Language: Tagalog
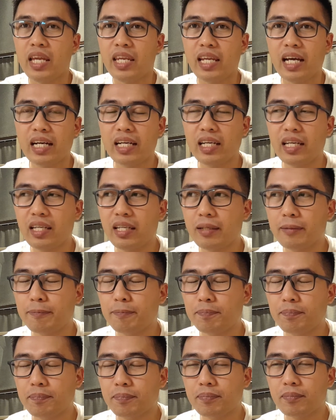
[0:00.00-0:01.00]
Nang
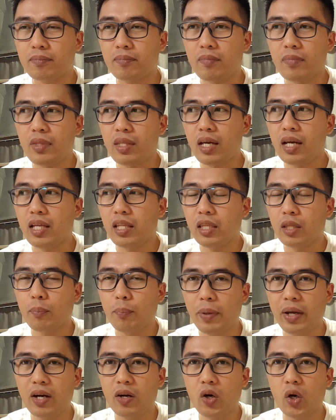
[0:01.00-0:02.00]

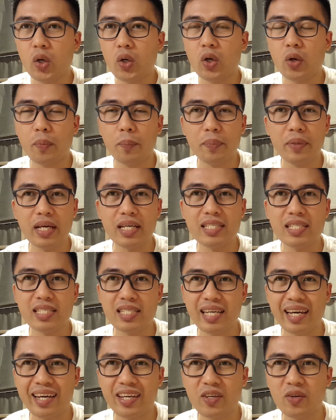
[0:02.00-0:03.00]
pero, nasa
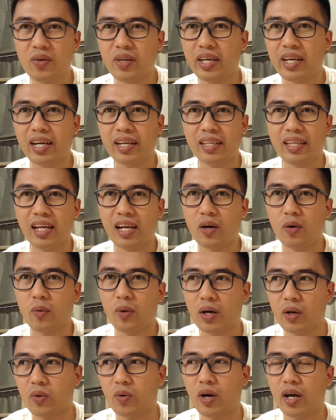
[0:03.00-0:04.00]
sa inyo na yung
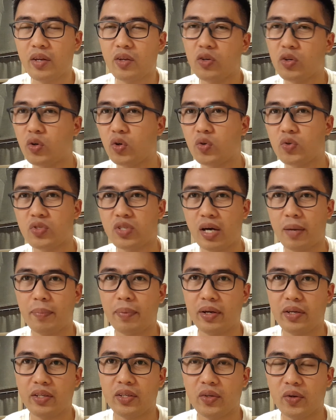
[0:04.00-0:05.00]
dalawa kung ano yung
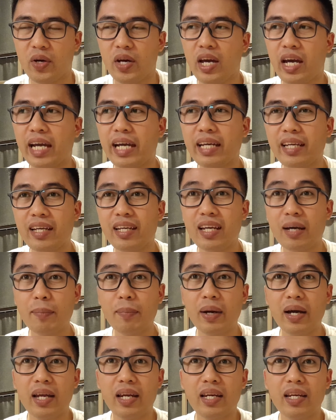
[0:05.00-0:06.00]
usapan niyo. Hindi
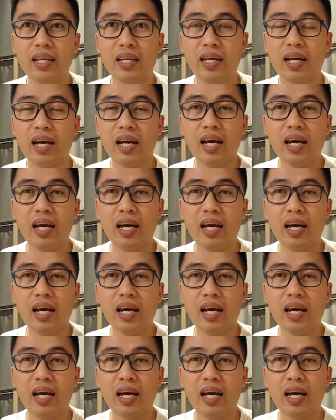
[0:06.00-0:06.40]
naman